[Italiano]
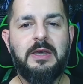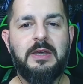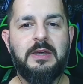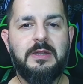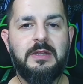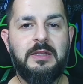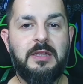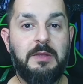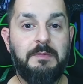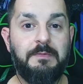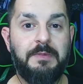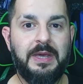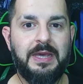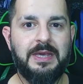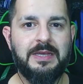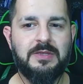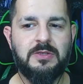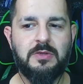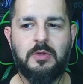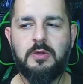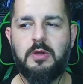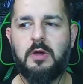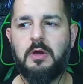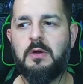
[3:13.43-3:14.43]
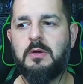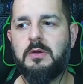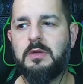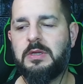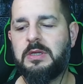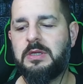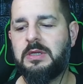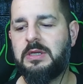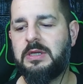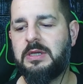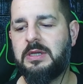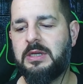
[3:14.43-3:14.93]
di peso no?
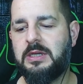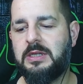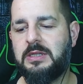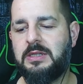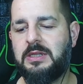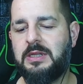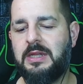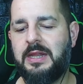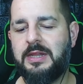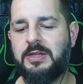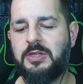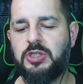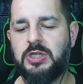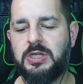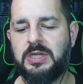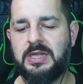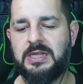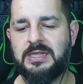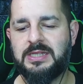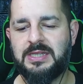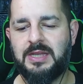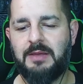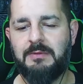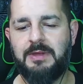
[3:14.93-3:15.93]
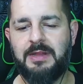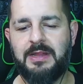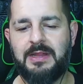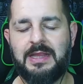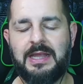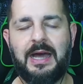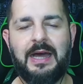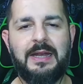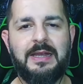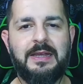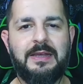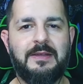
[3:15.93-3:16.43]
e, e, di leggerezza
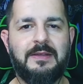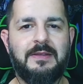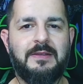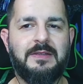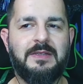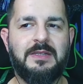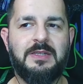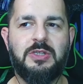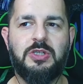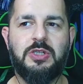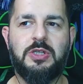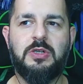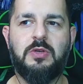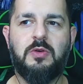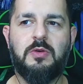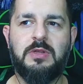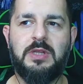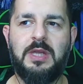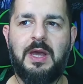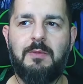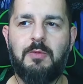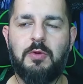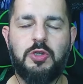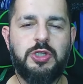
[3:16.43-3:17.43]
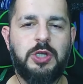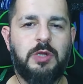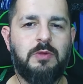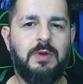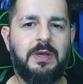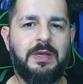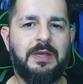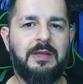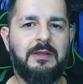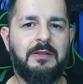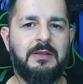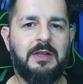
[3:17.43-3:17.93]
mentale, se ci ricordiamo
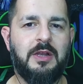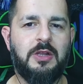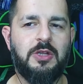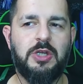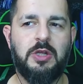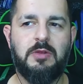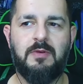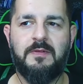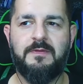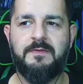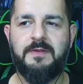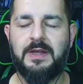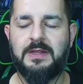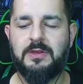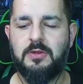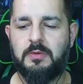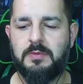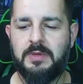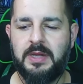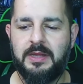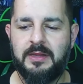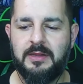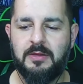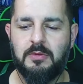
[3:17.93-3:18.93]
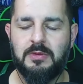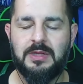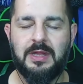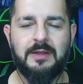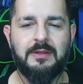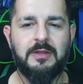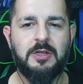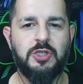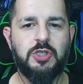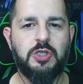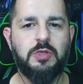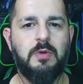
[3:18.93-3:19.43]
Genoa-Inter, il Genoa ha fatto praticamente
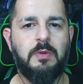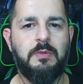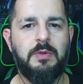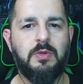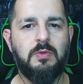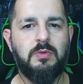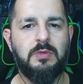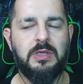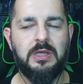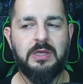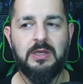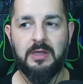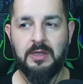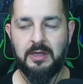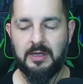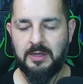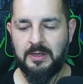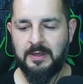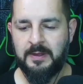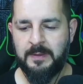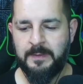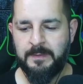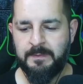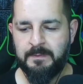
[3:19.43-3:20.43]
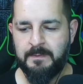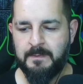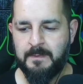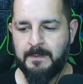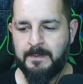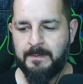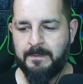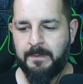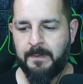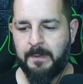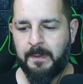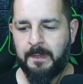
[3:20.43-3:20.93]
85 minuti
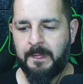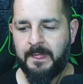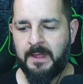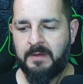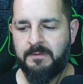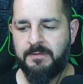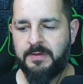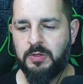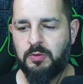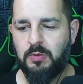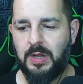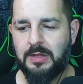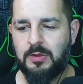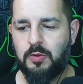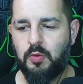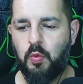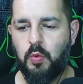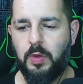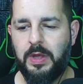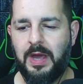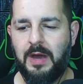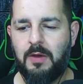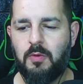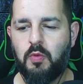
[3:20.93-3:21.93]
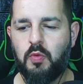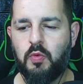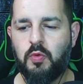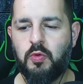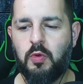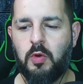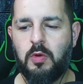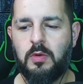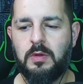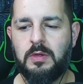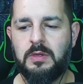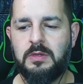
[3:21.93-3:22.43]
fino al 2-1
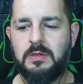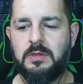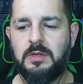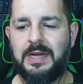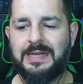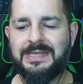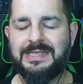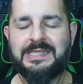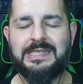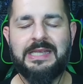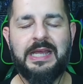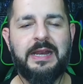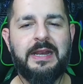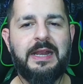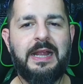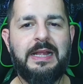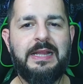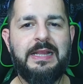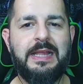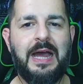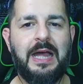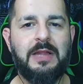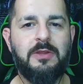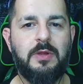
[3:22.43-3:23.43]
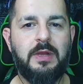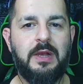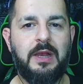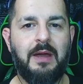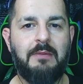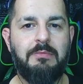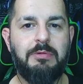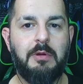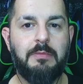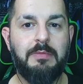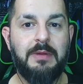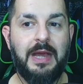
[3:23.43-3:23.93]
a eh, asserragliato
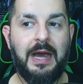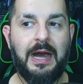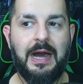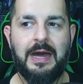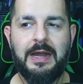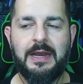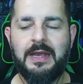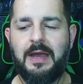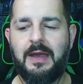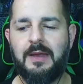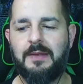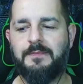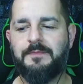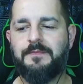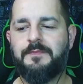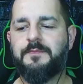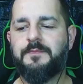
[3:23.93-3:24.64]
nella propria area,